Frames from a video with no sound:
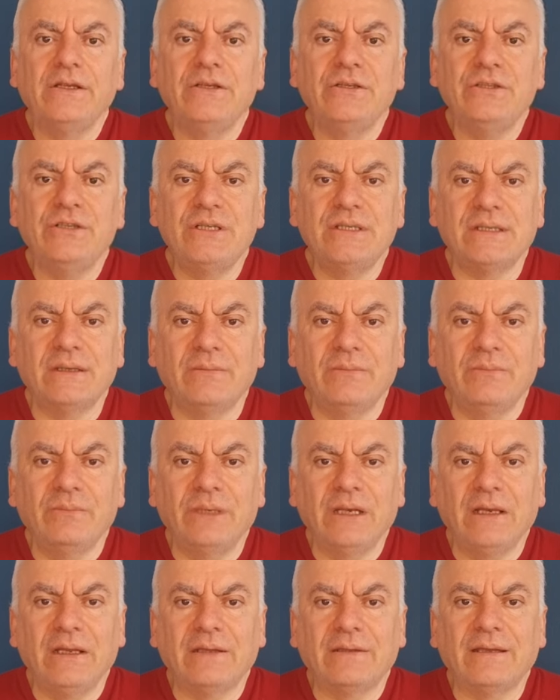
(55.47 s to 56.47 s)
جزء
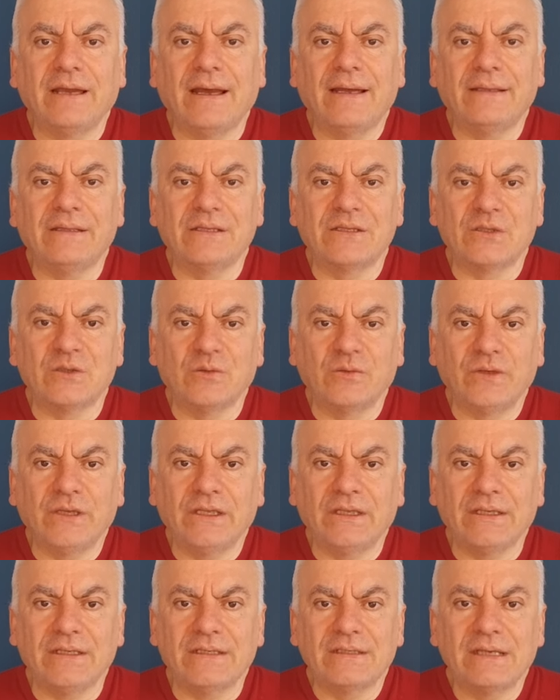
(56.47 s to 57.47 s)
من الاتحاد
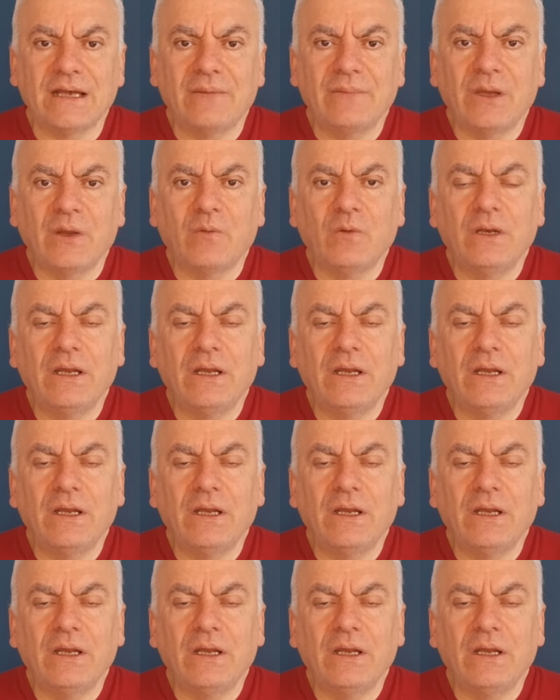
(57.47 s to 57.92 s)
السوفيتي السابق